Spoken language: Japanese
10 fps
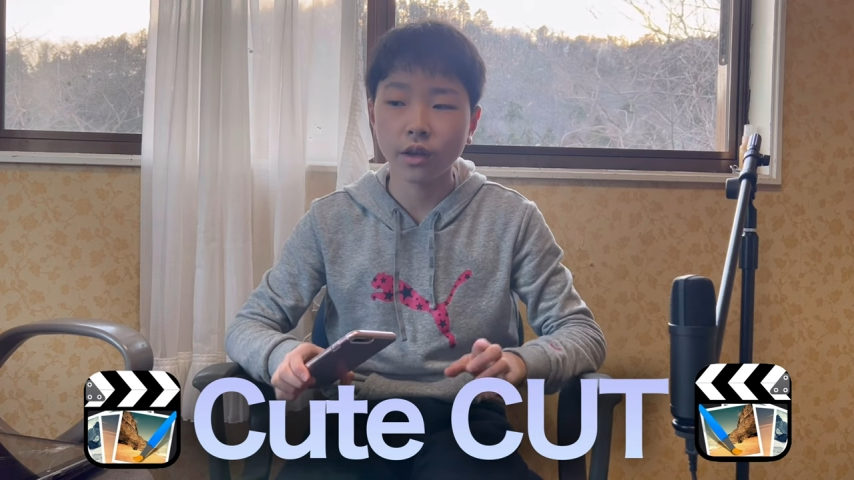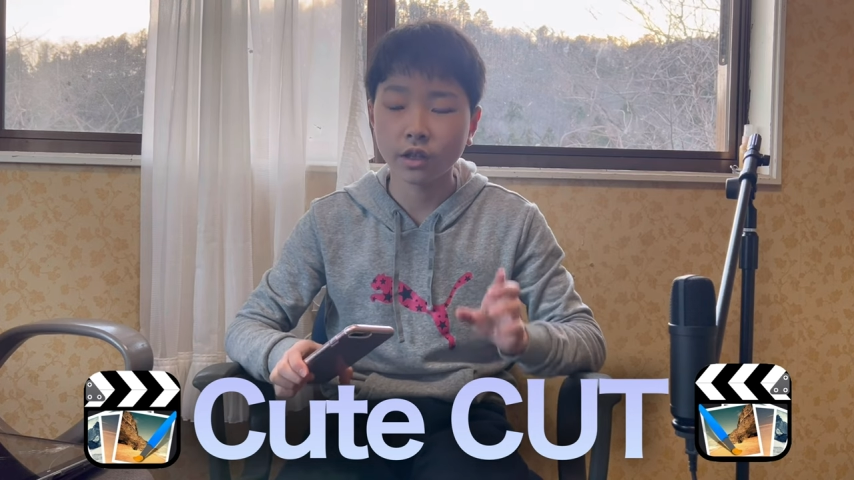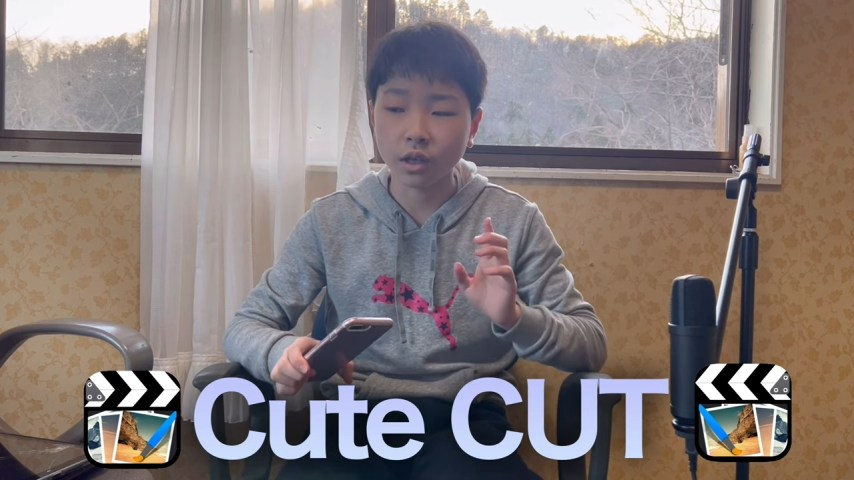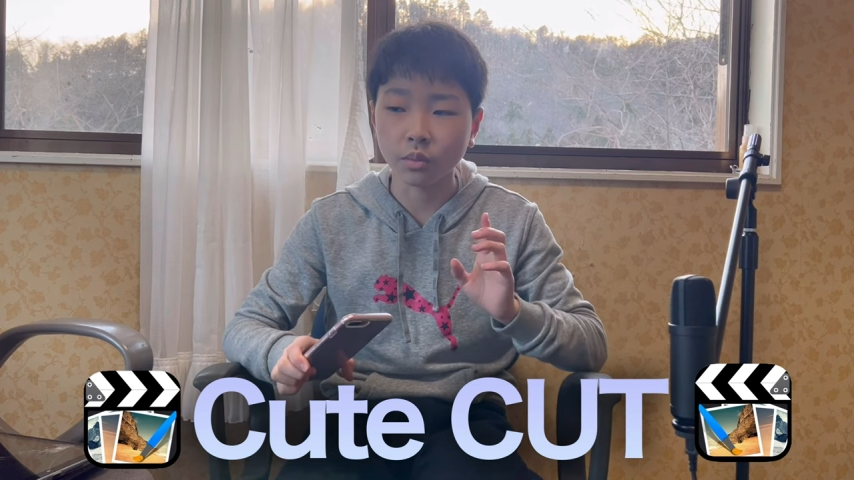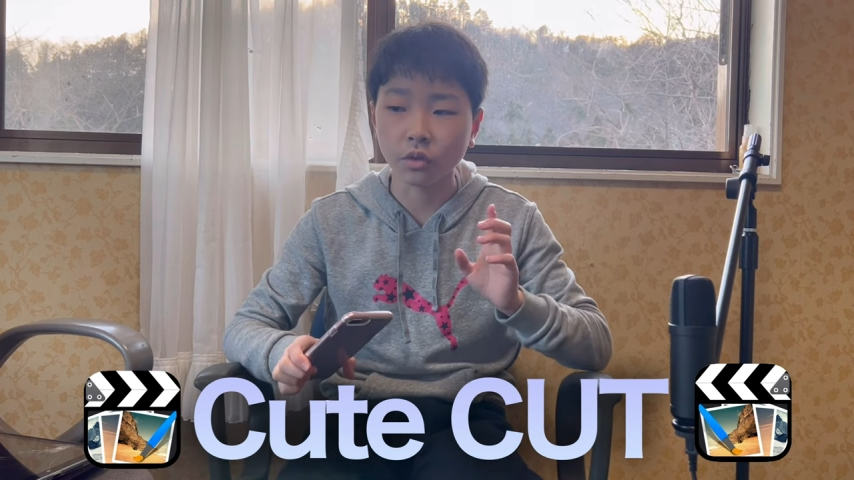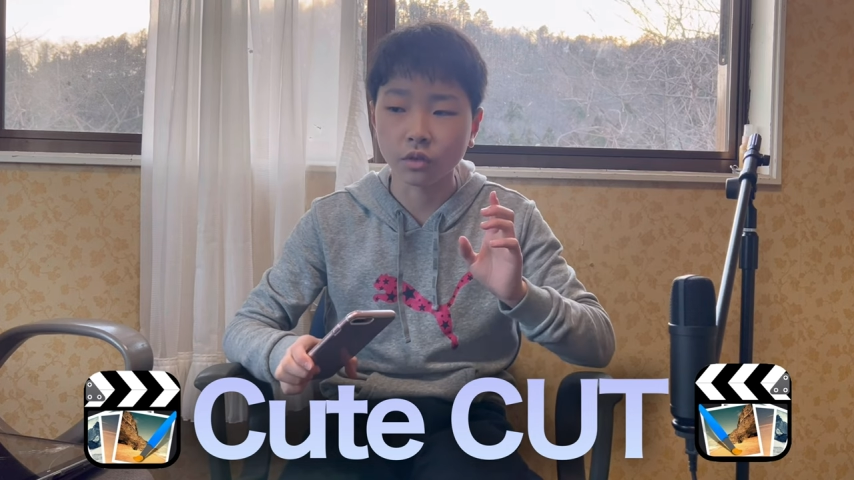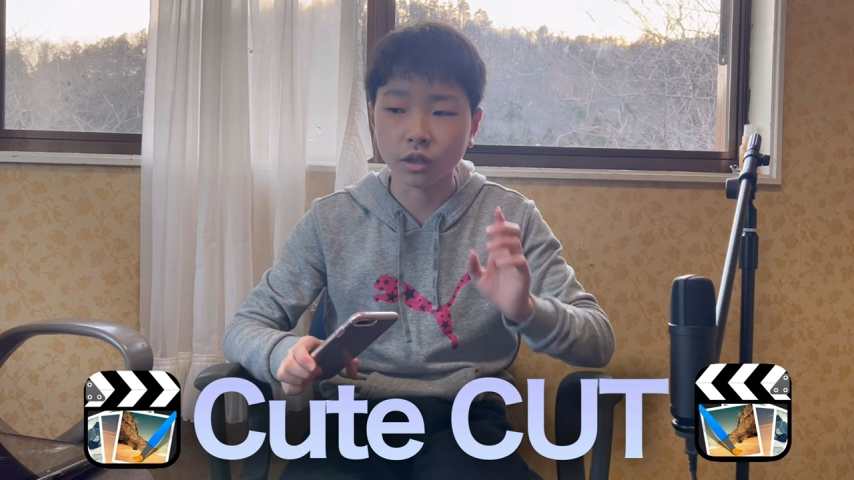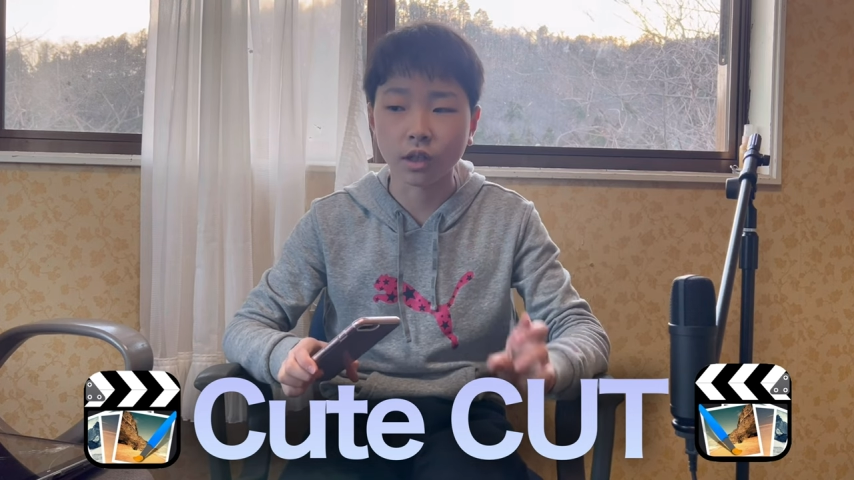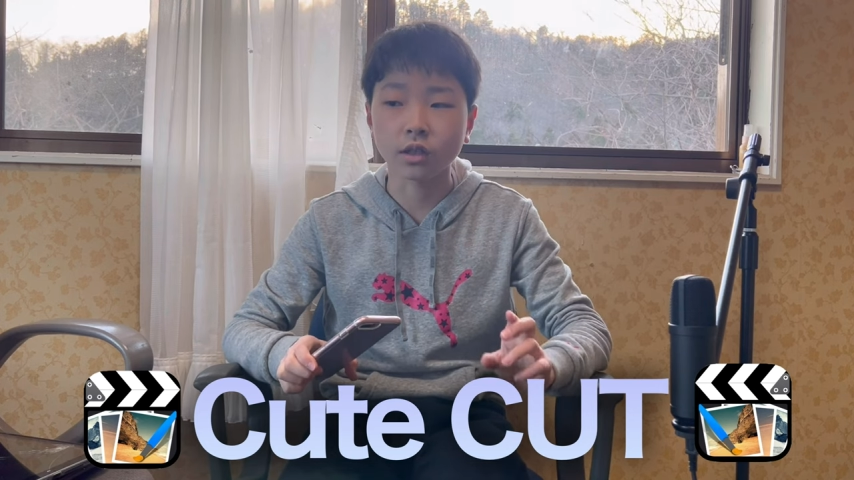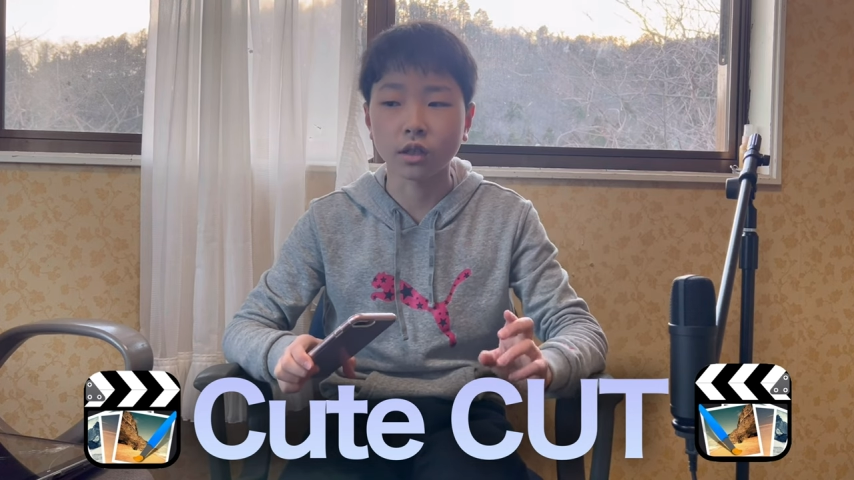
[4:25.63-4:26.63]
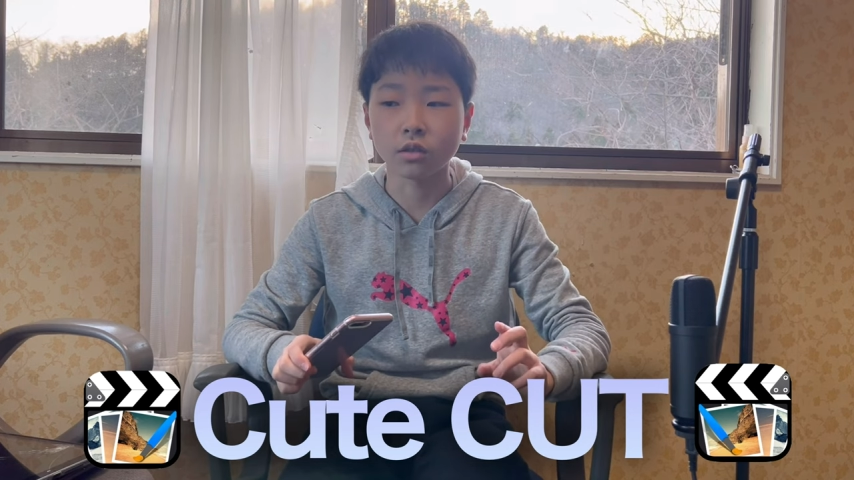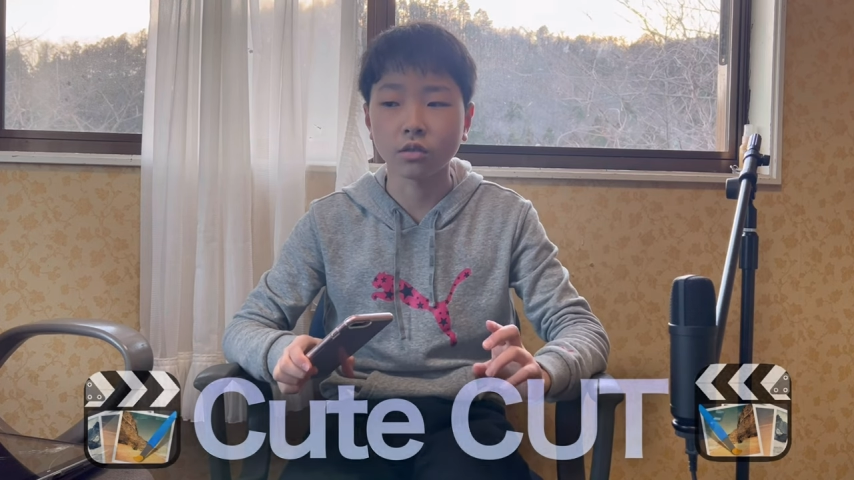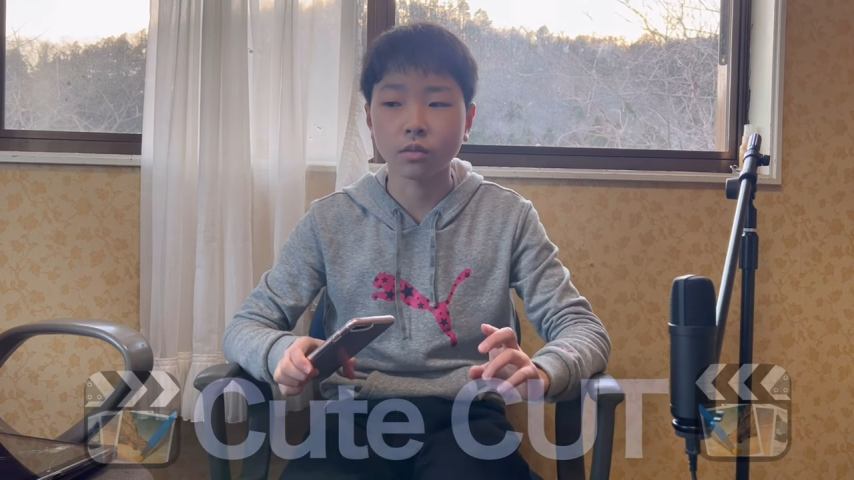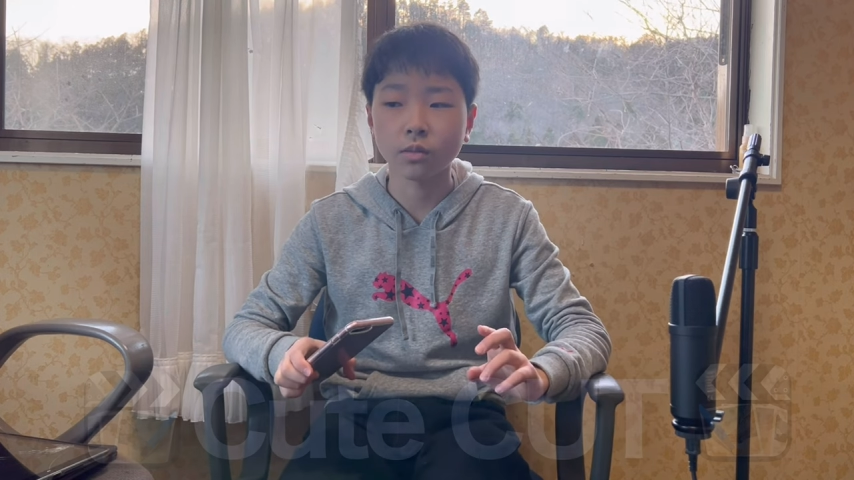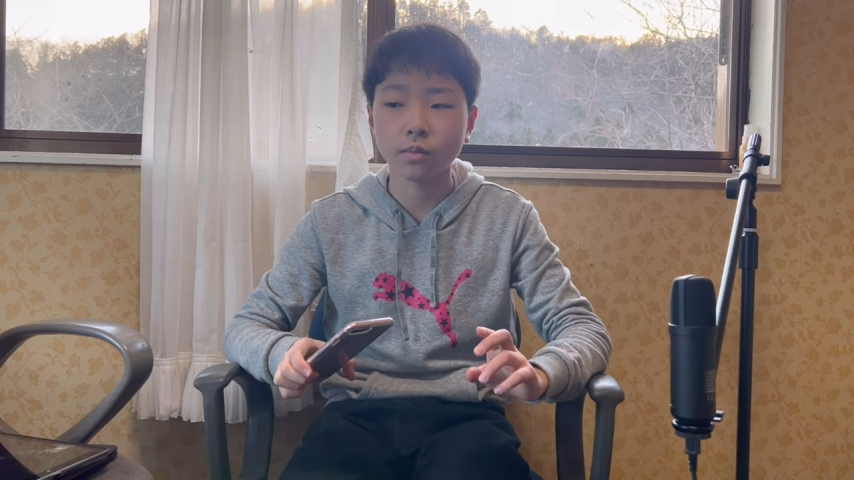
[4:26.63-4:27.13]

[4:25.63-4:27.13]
編集アプリを使ってたんですよ